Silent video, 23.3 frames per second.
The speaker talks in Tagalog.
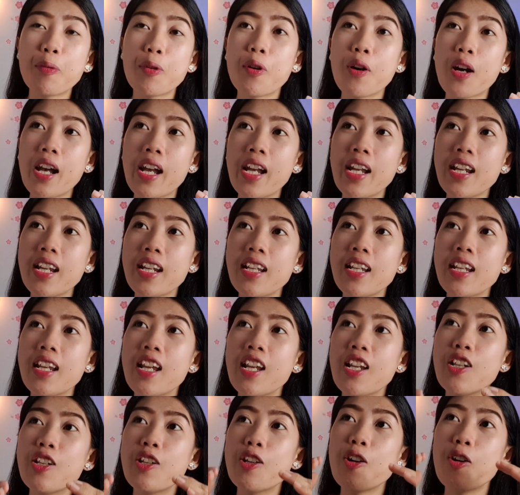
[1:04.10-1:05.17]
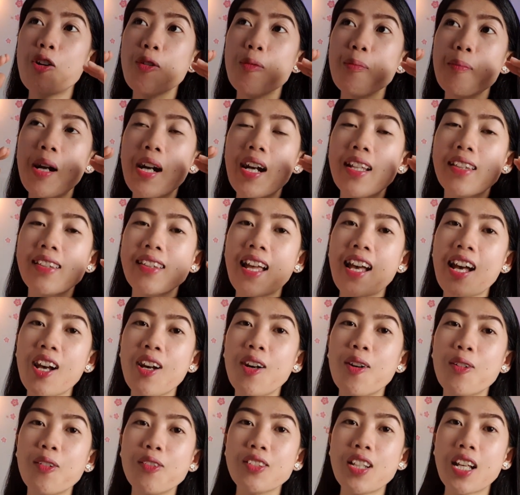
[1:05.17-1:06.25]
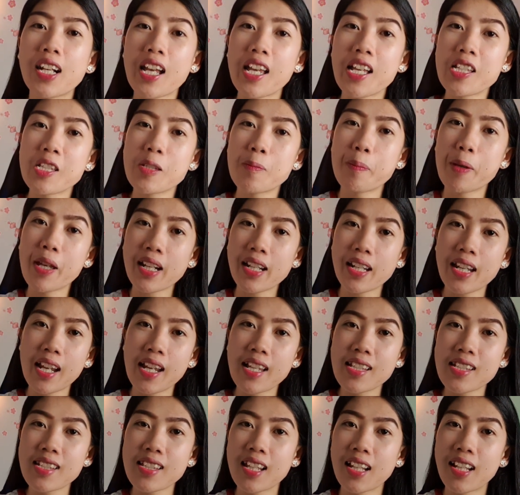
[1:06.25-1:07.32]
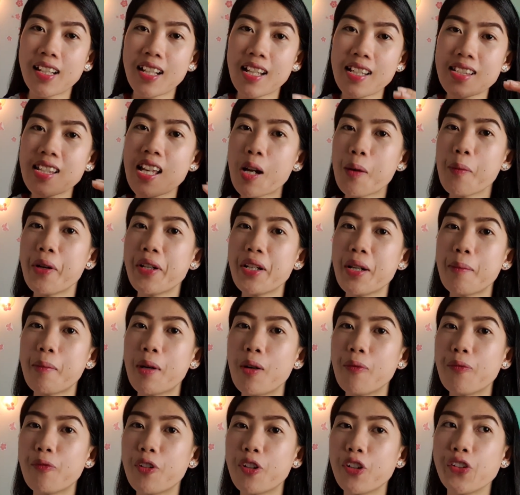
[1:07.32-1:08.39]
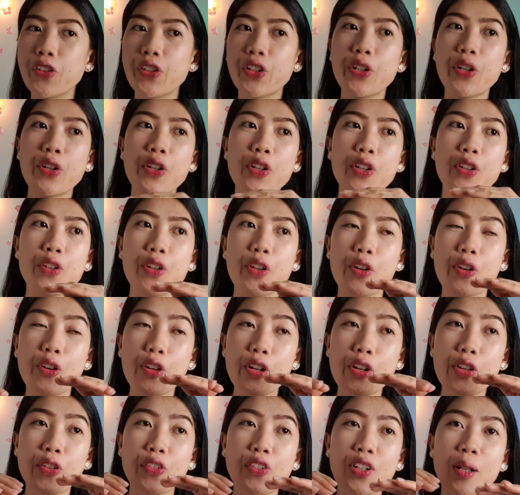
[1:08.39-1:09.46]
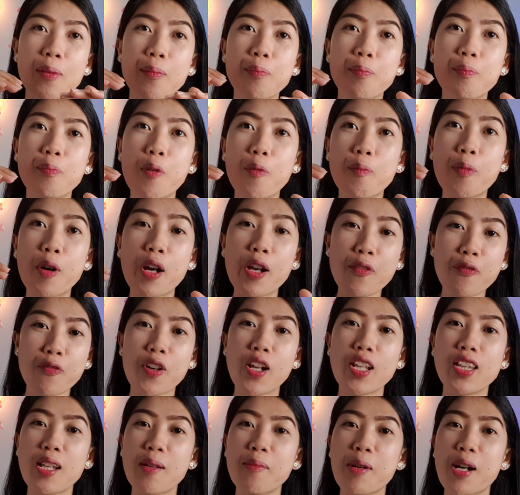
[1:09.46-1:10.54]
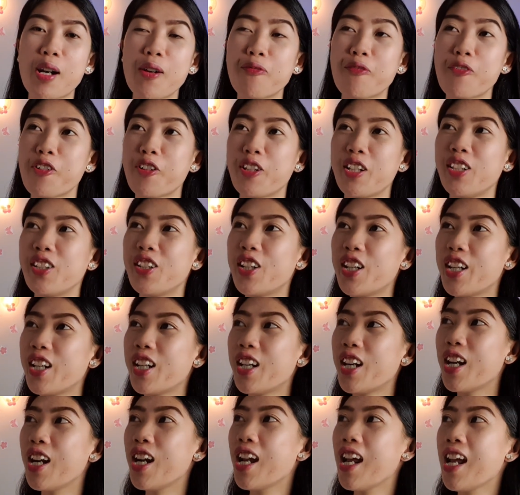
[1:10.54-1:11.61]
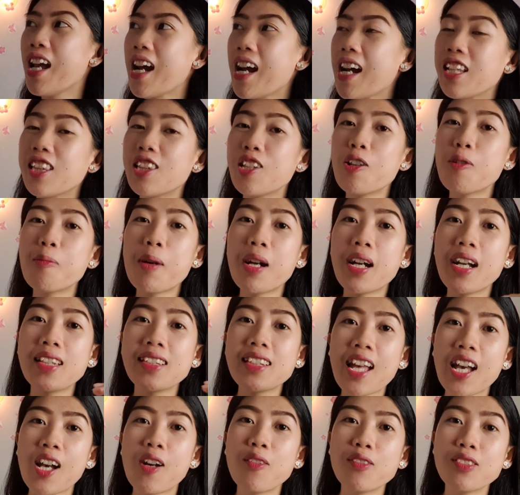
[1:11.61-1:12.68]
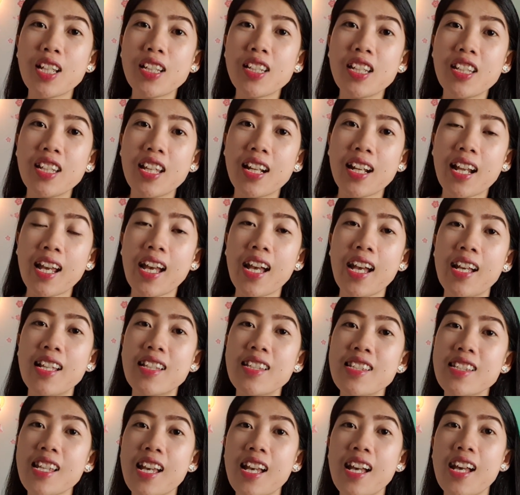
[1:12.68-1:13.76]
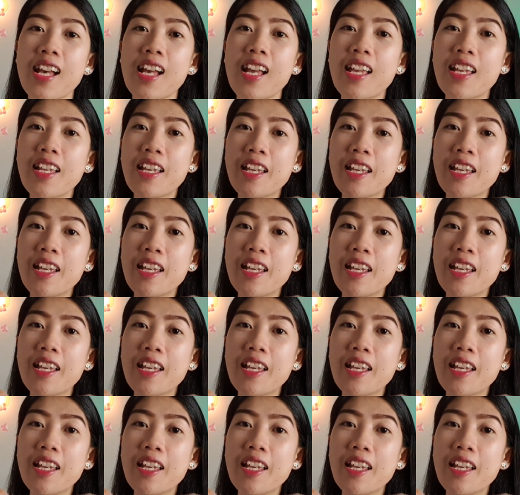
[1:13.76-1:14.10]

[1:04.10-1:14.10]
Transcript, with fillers: po ay yung mga taong naka-experience na nag-asawa ng mga foreigner or, or yung nagbo-boyfriend ng mga foreigner at yung mga taong naninirahan sa